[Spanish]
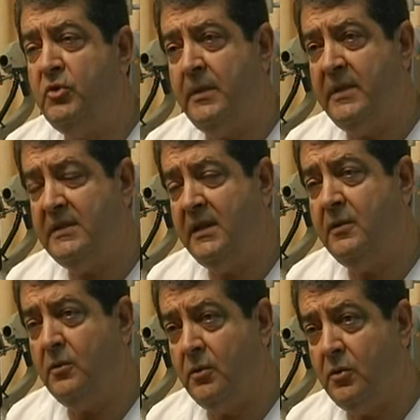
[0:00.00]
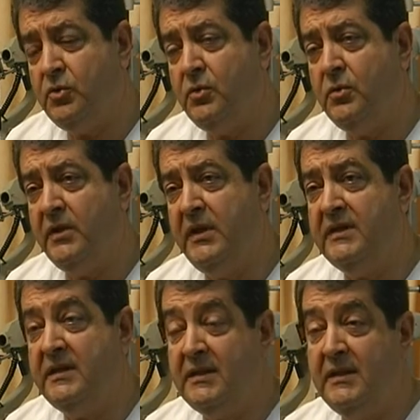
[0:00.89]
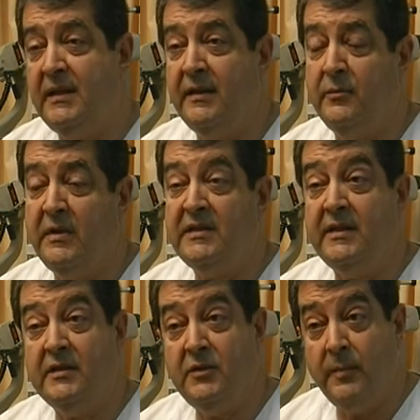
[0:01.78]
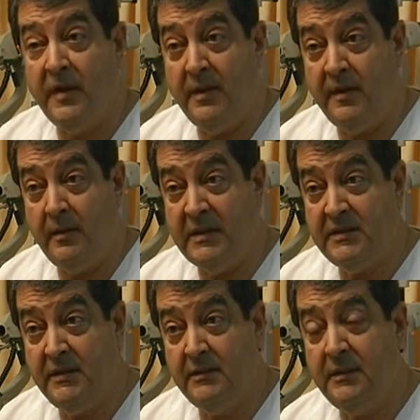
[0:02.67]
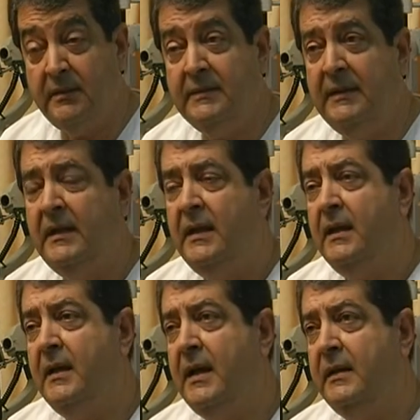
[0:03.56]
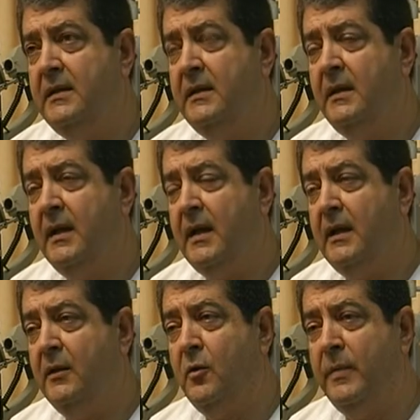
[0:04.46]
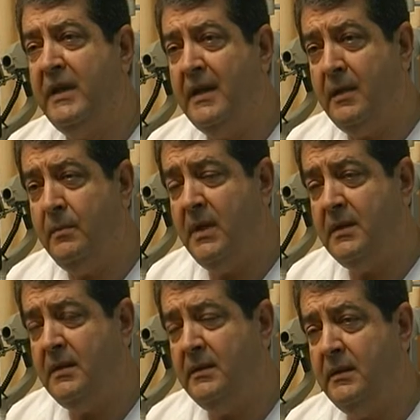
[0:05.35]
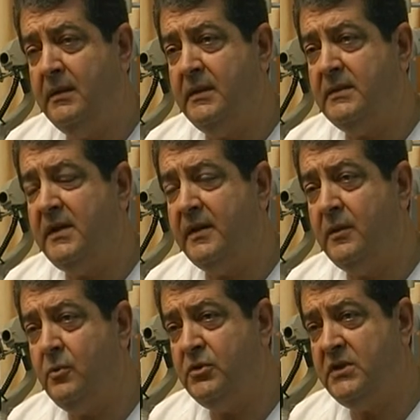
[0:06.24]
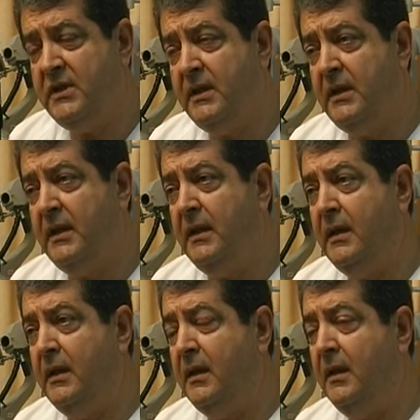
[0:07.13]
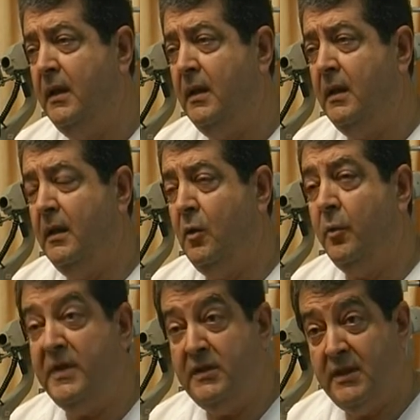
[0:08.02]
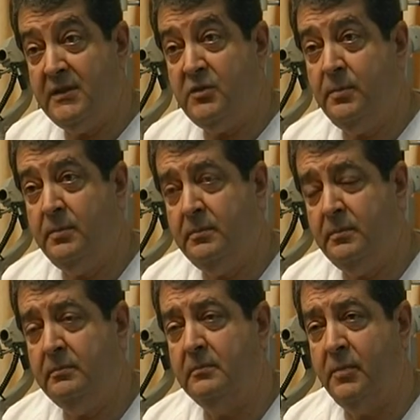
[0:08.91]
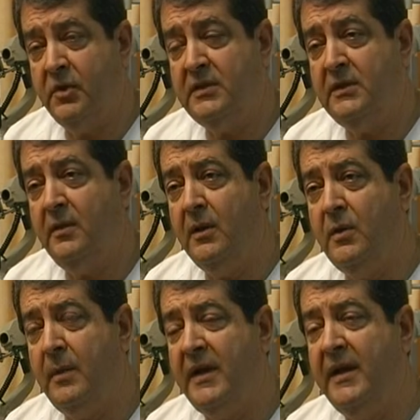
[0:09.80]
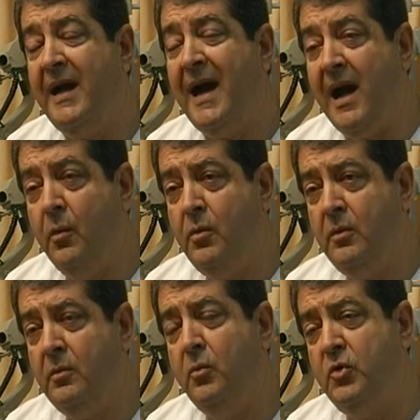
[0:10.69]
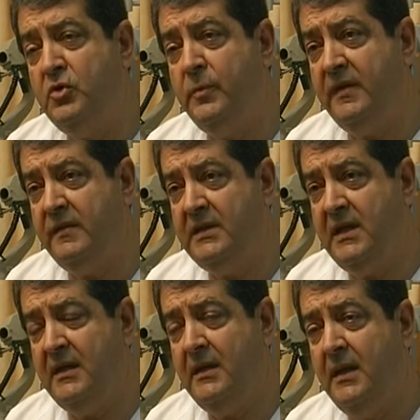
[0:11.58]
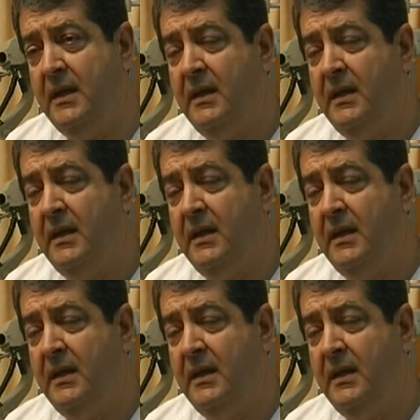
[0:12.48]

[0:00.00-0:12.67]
muchas veces es doloroso y necesita de una sedación previa del paciente. Aquí al combinar ambas eh, se reduce eh, los pinchazos, por decirlo de alguna manera, a uno muy superficial